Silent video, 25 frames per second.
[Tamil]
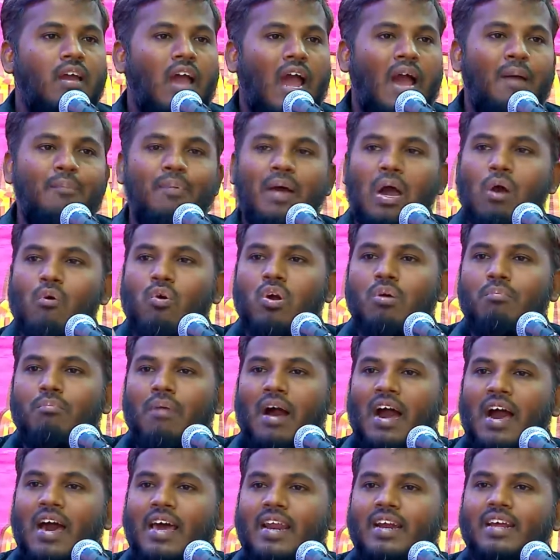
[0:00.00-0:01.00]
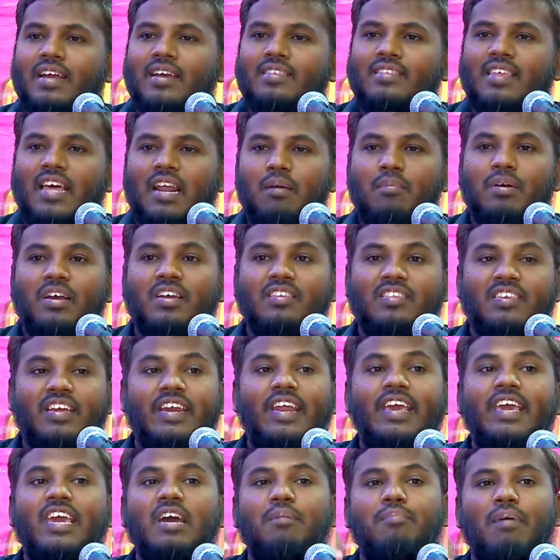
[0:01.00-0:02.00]
அப்போ அவங்க மார்க்கத்தை நமக்கு
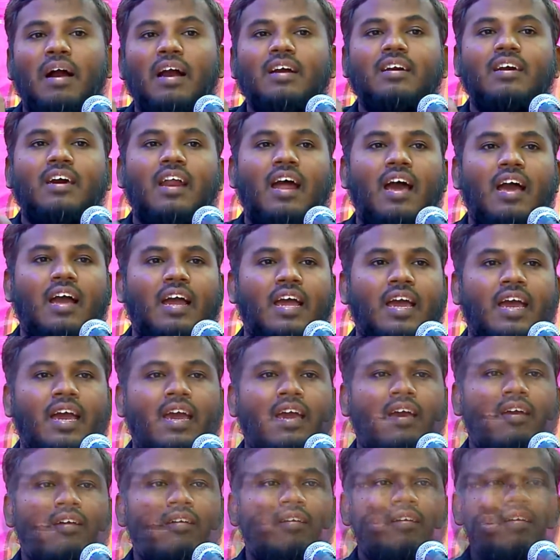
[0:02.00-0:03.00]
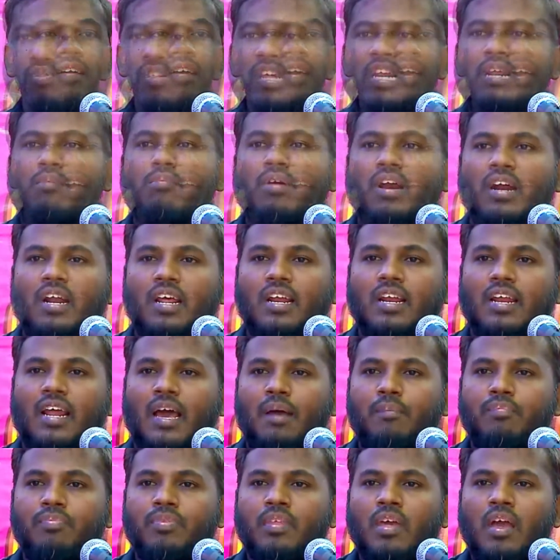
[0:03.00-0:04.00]
திணிக்க பார்க்குறாங்க முஸ்லீம்கள்
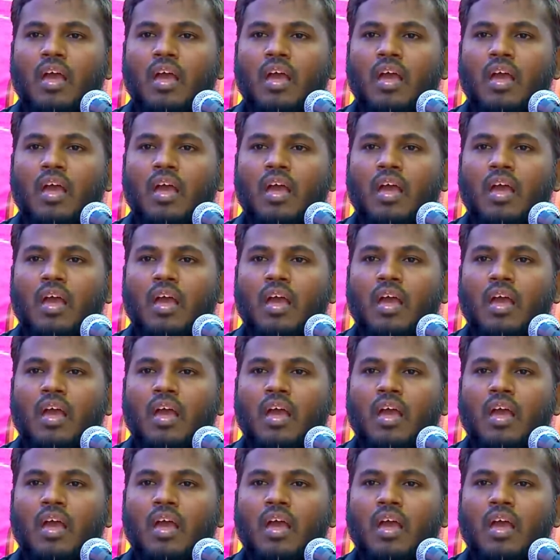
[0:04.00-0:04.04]
எல்லாம்